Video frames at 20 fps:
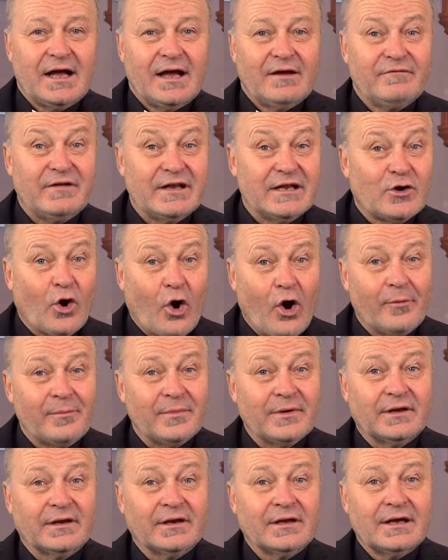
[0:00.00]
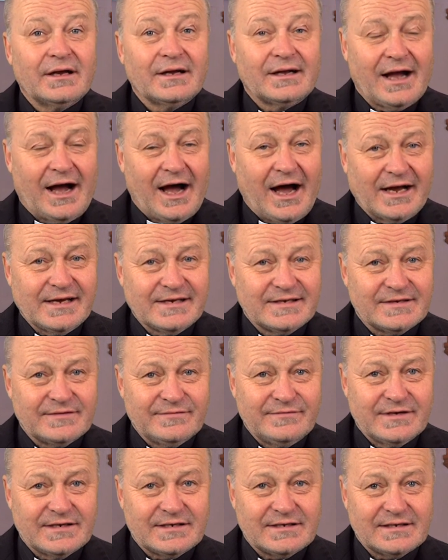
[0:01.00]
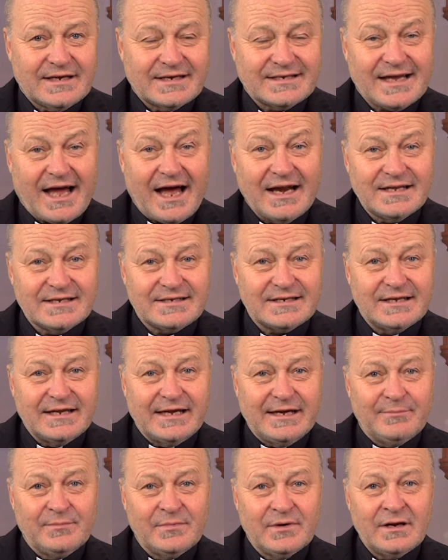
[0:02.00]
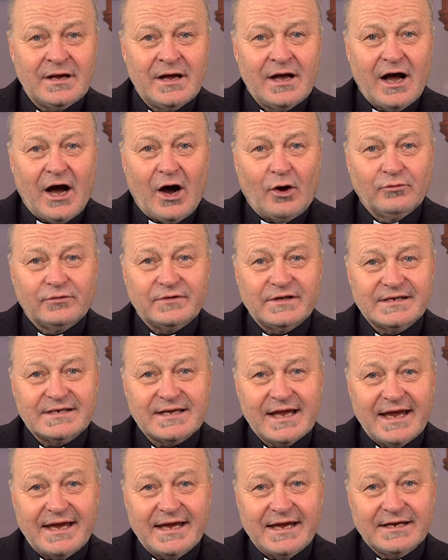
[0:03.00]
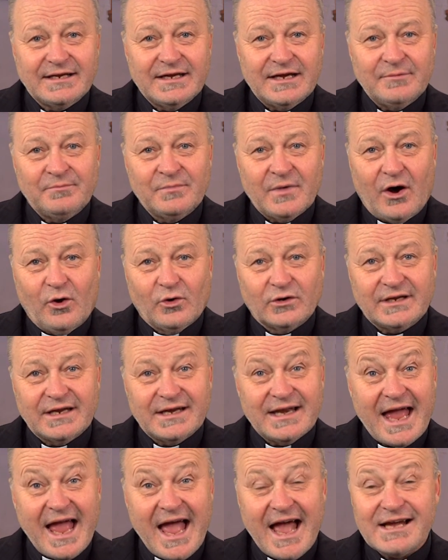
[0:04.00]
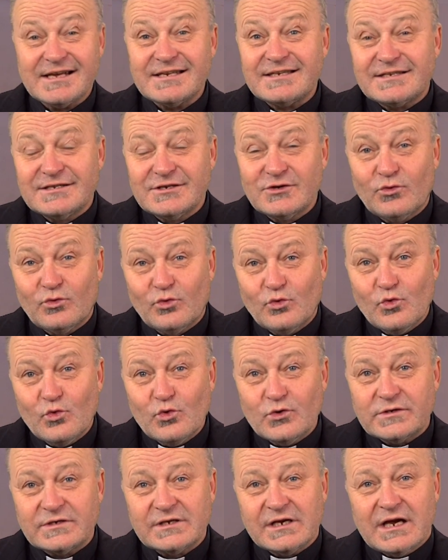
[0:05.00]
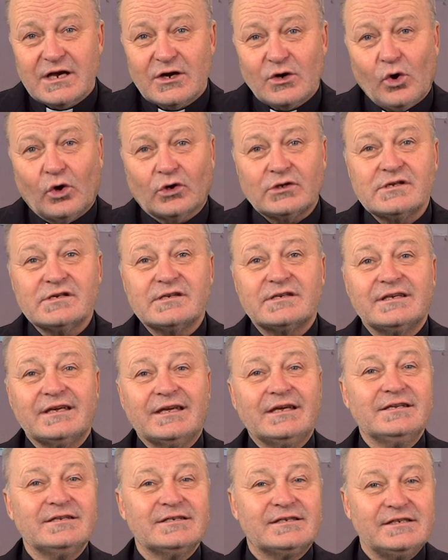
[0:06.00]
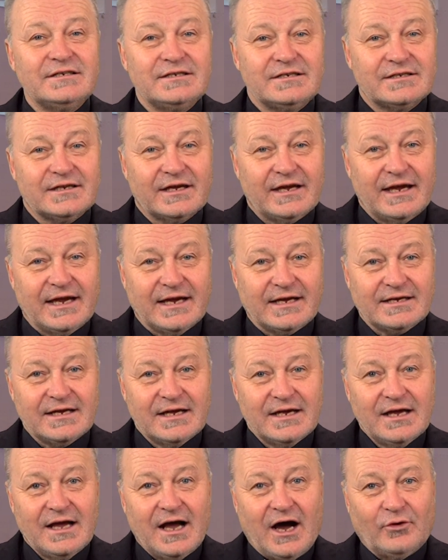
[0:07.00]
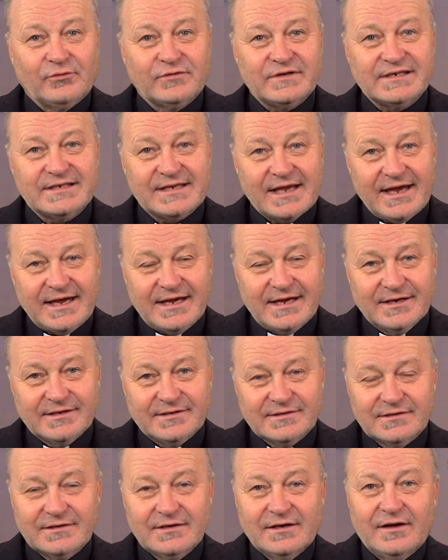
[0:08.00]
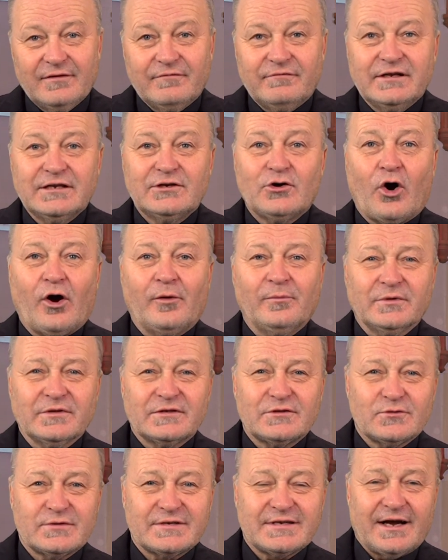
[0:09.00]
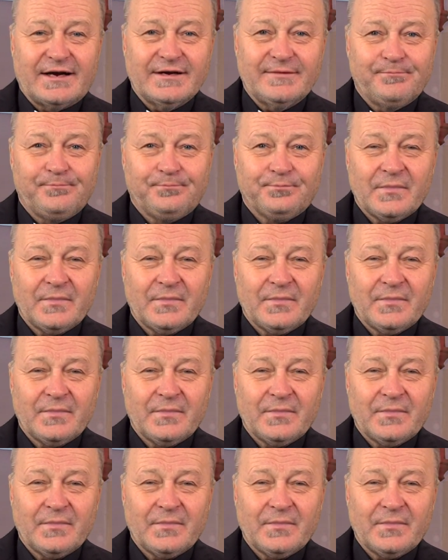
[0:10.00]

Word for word: willkommen geheißen wird, dass alles Leben auf dieser Erde eben auch den ersten Gruß Gottes in sich trägt, auf dieser Erde willkommen zu sein.